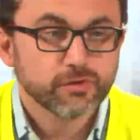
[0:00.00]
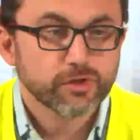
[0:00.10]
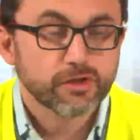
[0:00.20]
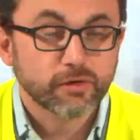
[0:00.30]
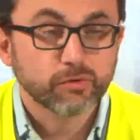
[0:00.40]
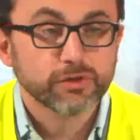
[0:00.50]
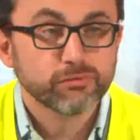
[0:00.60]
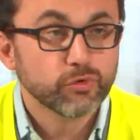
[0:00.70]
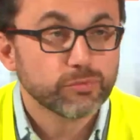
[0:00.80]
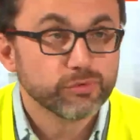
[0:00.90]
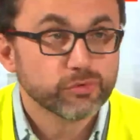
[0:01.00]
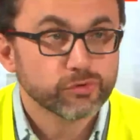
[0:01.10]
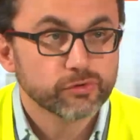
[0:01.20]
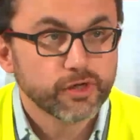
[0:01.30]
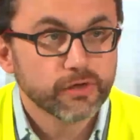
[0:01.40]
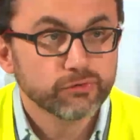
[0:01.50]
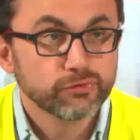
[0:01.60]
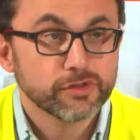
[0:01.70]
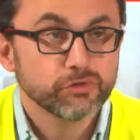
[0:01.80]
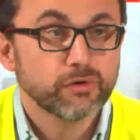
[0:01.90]
déjà, on en a compté beaucoup plus que cela.
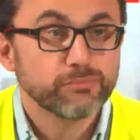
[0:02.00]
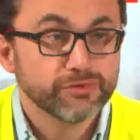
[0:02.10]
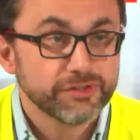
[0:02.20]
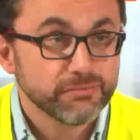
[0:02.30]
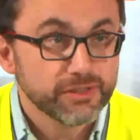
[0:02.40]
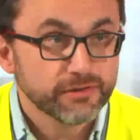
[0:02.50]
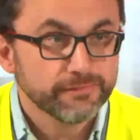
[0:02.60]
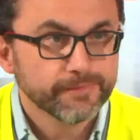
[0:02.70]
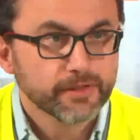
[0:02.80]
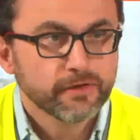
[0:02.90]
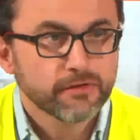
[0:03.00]
Nous, nous étions à plus de 10 000,